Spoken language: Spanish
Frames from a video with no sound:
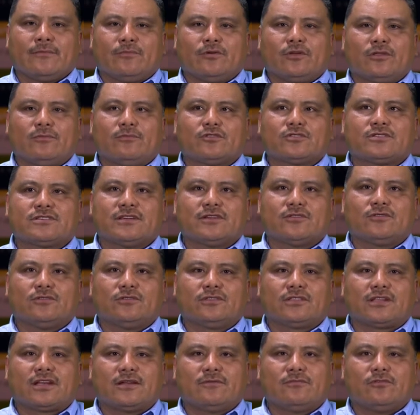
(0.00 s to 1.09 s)
podemos
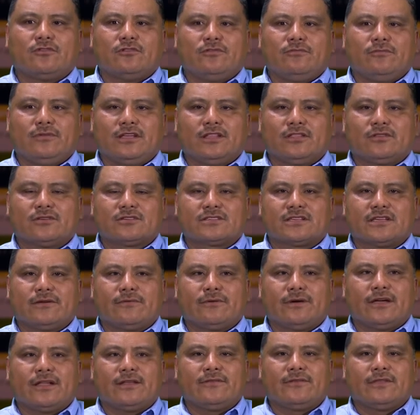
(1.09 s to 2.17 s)
encontrar movimientos que
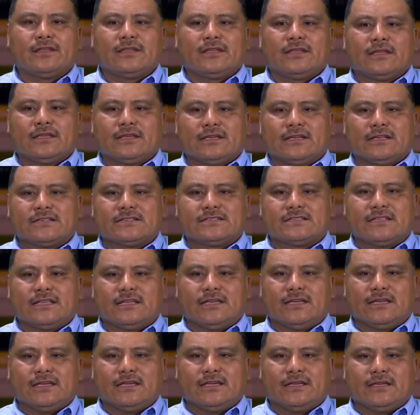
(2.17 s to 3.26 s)
van
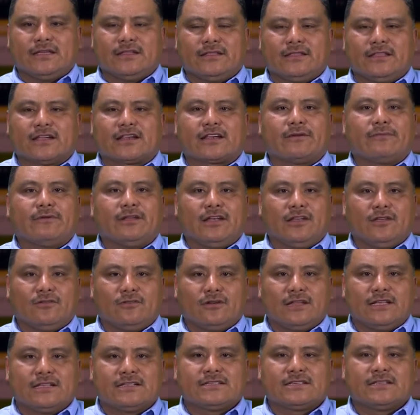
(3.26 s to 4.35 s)
este, de
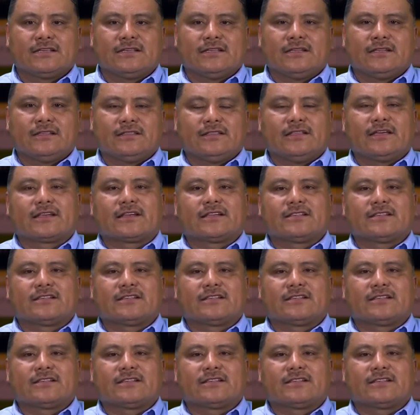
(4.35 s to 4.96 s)
rebeliones, de